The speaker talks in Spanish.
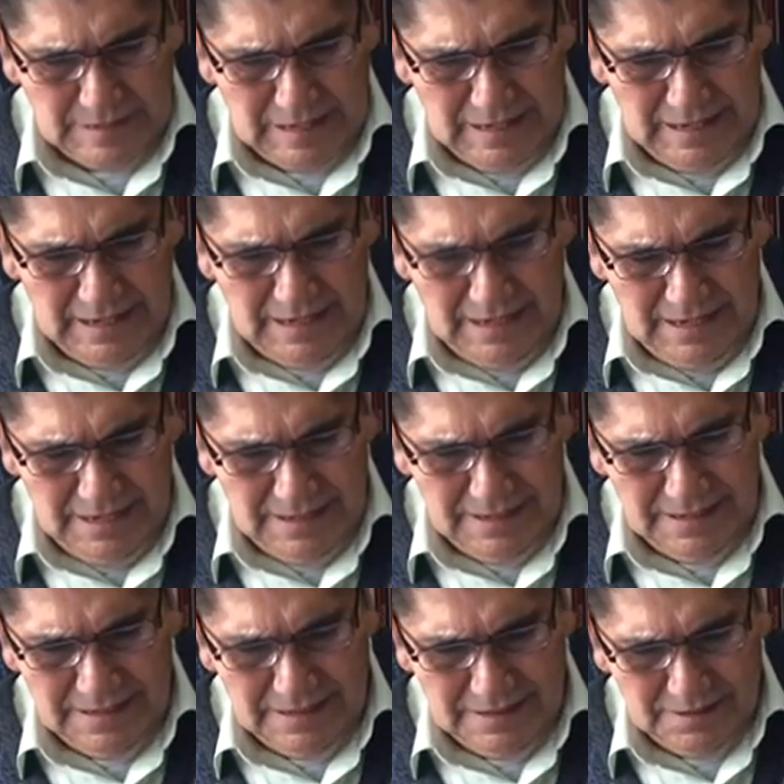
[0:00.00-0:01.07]

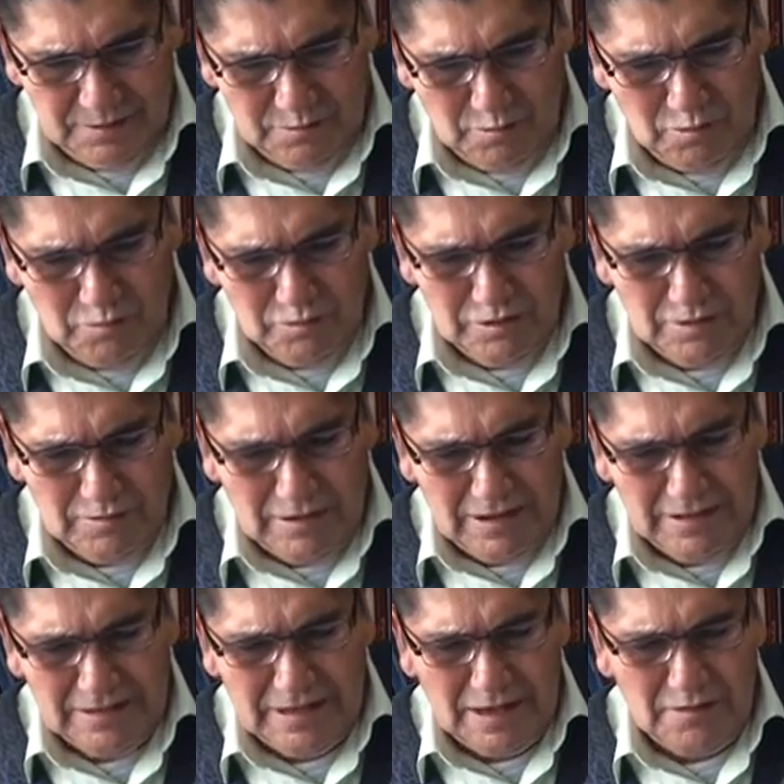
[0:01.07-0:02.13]
eh, todos se
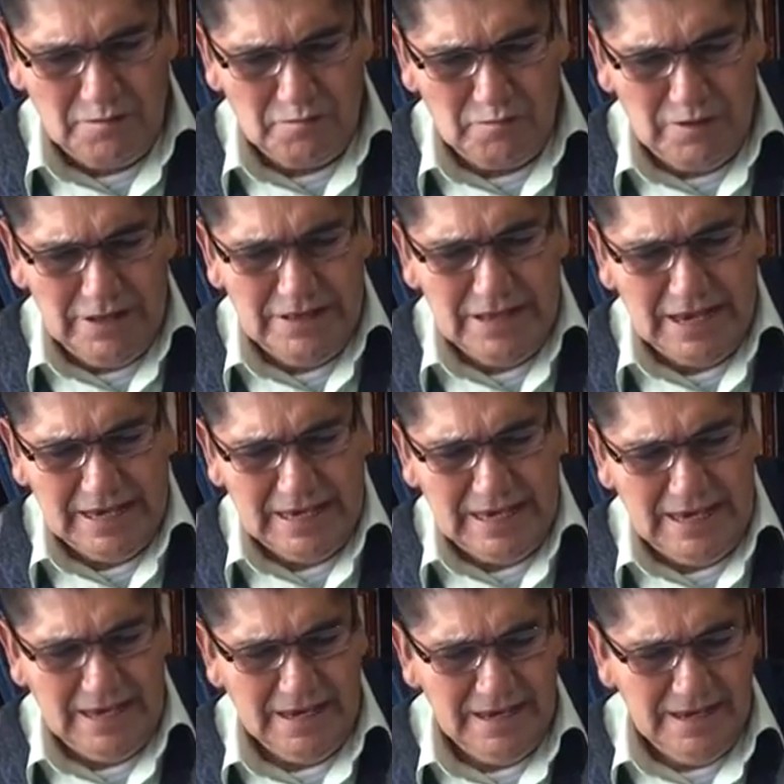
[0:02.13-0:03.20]
habrán dado cuenta
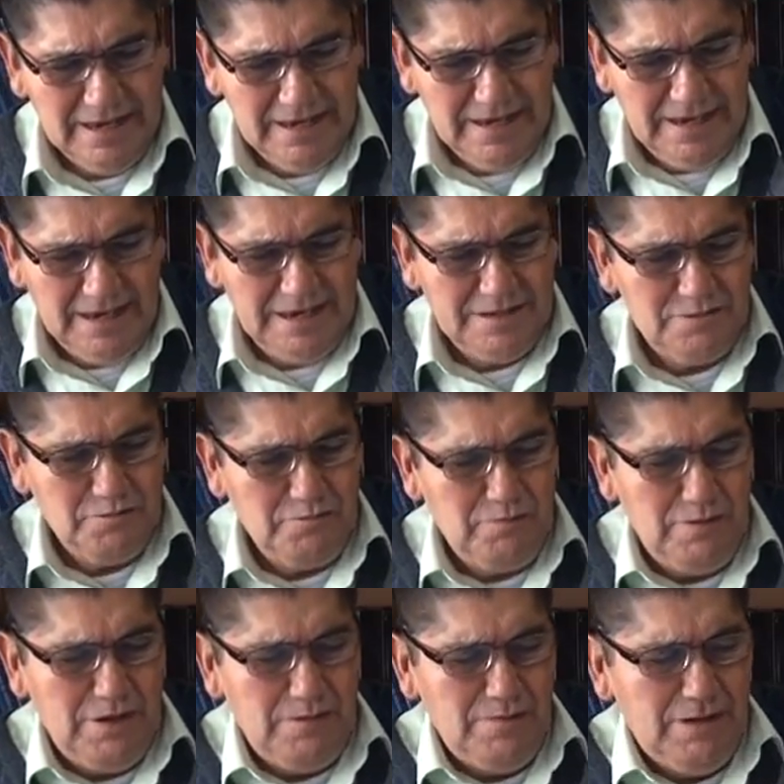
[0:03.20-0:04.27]
que en
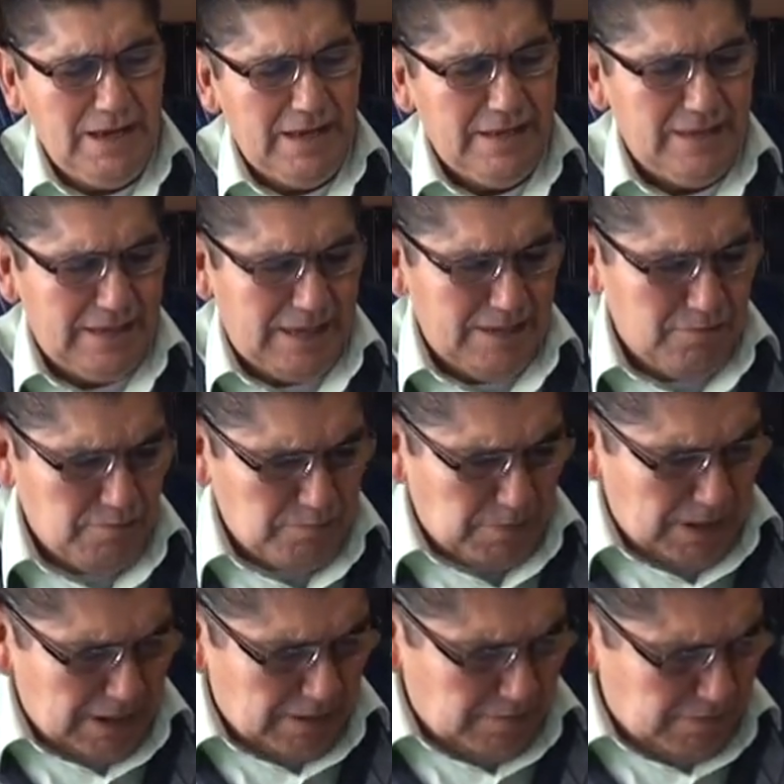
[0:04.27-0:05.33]
sus Biblias, esto
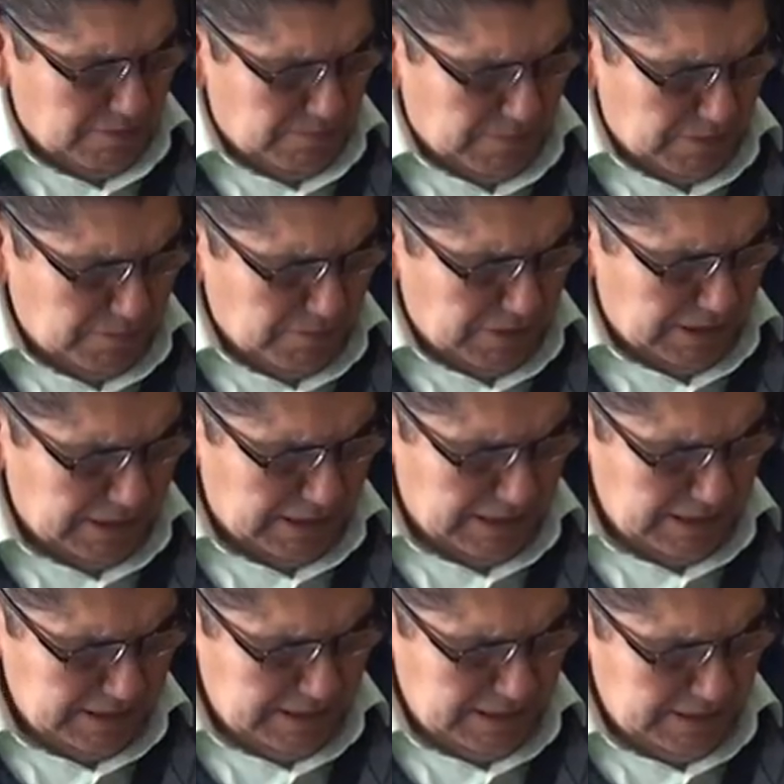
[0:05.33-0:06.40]
para los hermanos
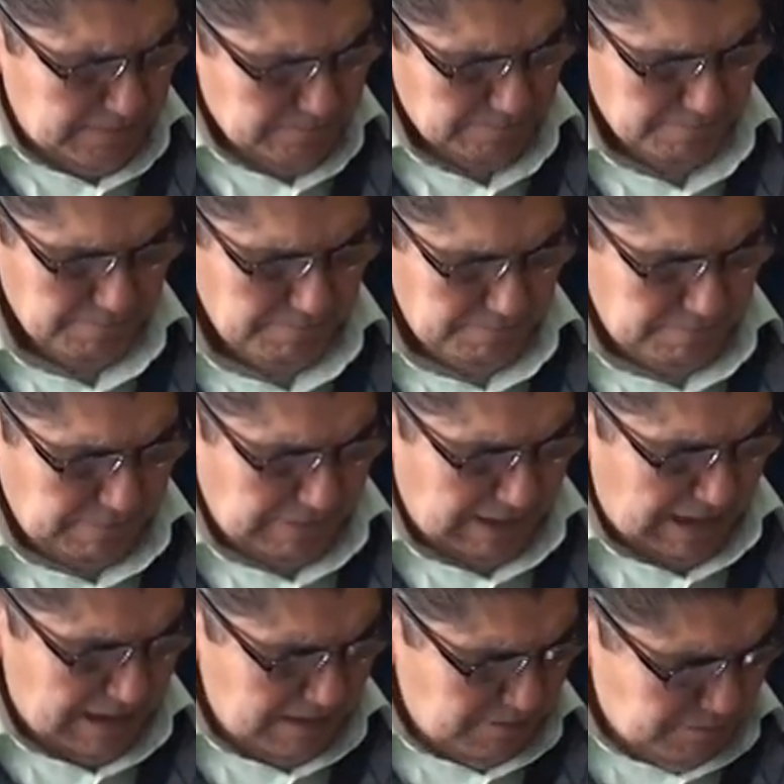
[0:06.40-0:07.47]
creyentes,
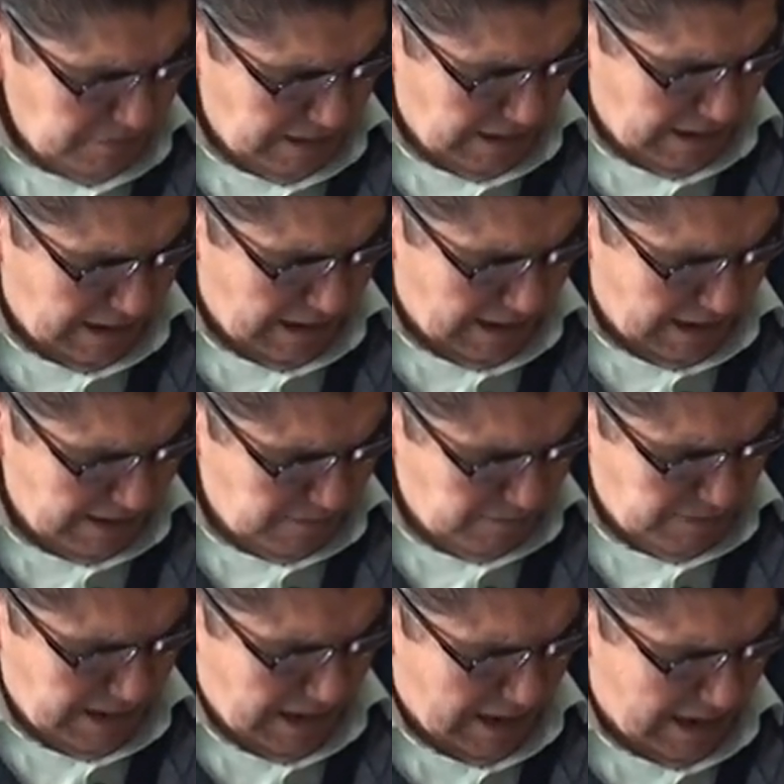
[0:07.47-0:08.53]
hay, hay
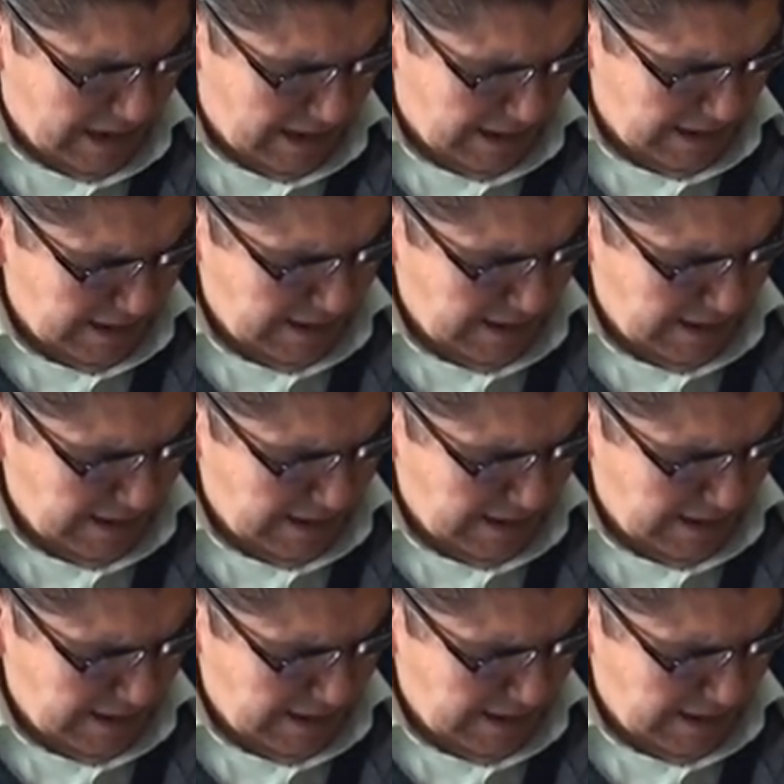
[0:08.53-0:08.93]
una,